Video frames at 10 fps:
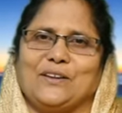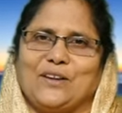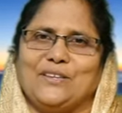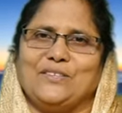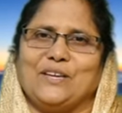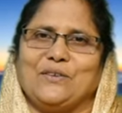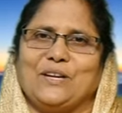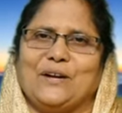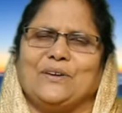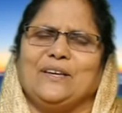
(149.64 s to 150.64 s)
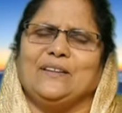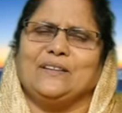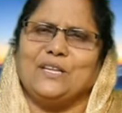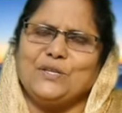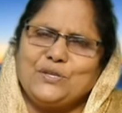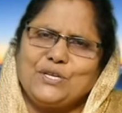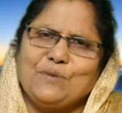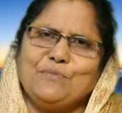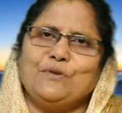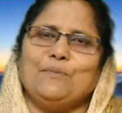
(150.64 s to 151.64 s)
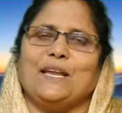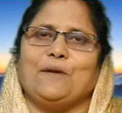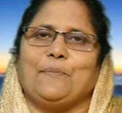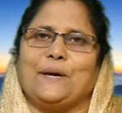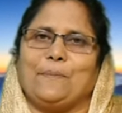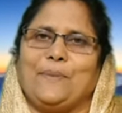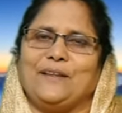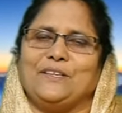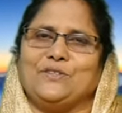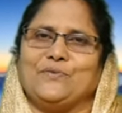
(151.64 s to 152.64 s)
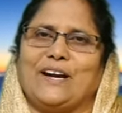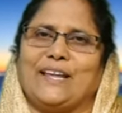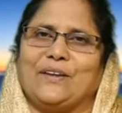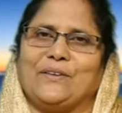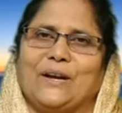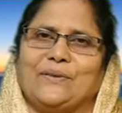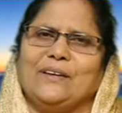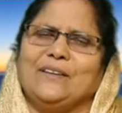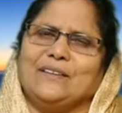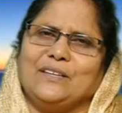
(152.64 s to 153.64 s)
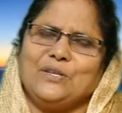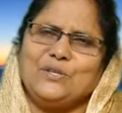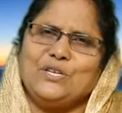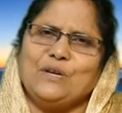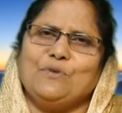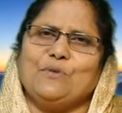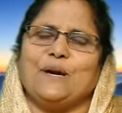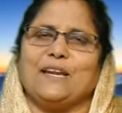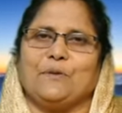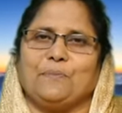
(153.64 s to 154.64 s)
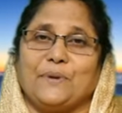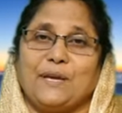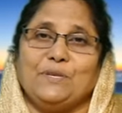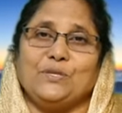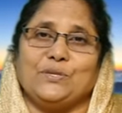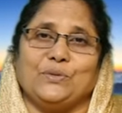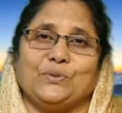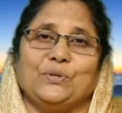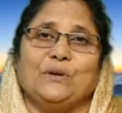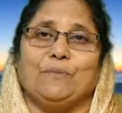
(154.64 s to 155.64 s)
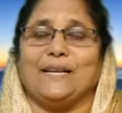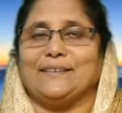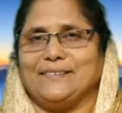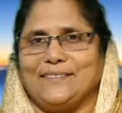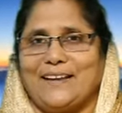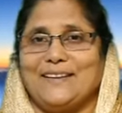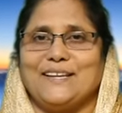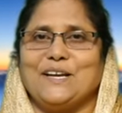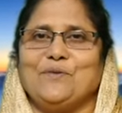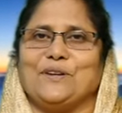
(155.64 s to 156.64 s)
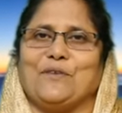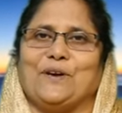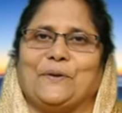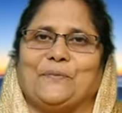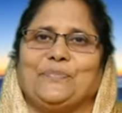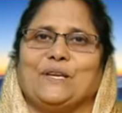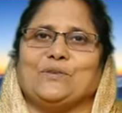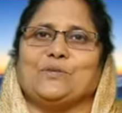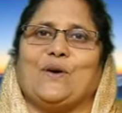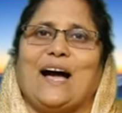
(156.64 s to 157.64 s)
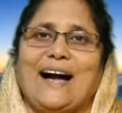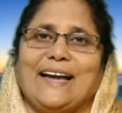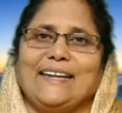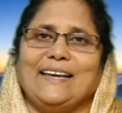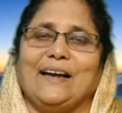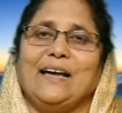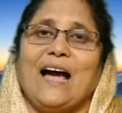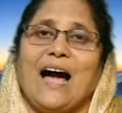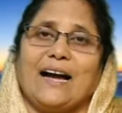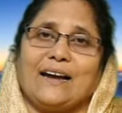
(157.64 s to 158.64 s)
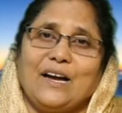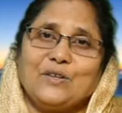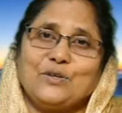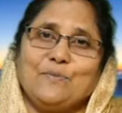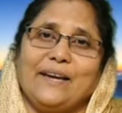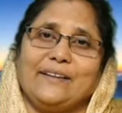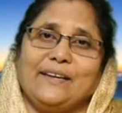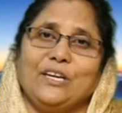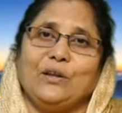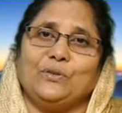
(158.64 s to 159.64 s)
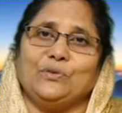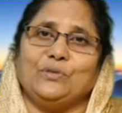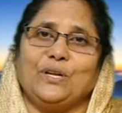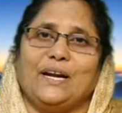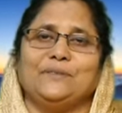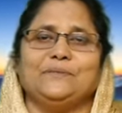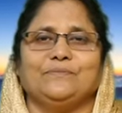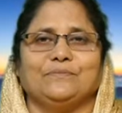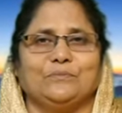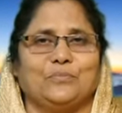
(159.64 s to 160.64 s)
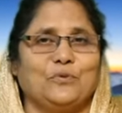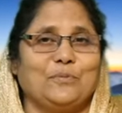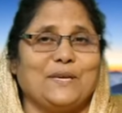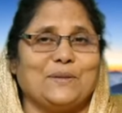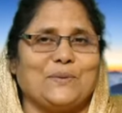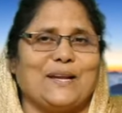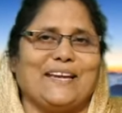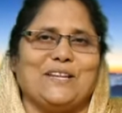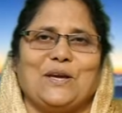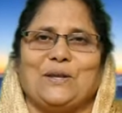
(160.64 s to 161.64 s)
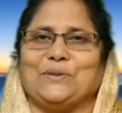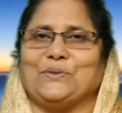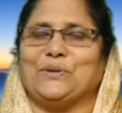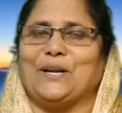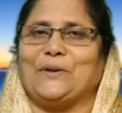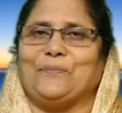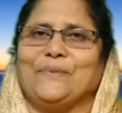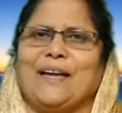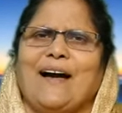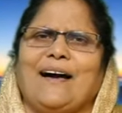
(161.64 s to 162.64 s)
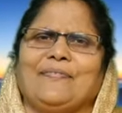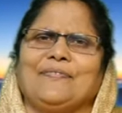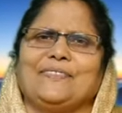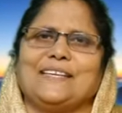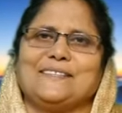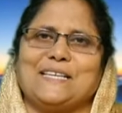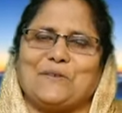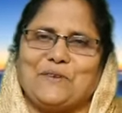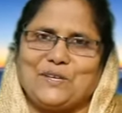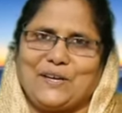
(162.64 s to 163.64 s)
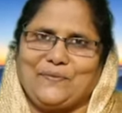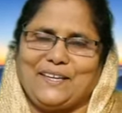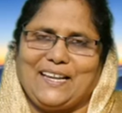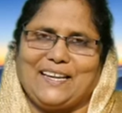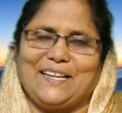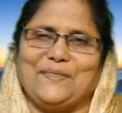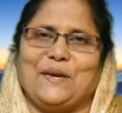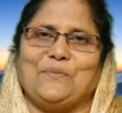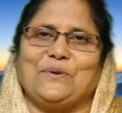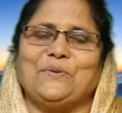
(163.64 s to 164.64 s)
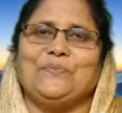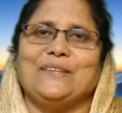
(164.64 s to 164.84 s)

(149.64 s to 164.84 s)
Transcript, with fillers: రాజయ్య అన్నాడు నిత్యము మనల్ని పరిపాలించేవాడే ఉన్నాడు నిత్యము మనల్ని ప్రేమిస్తూ మనకు తండ్రిగా ఉన్నవాడు సో ఆయన ఆకాశం ఆయన ఏడుతూ ఉన్నాడు భూమి మీద కూడా ఆయన ఏలుతూ ఉన్నాడు అంత సర్వశక్తి కలిగిన దేవుడు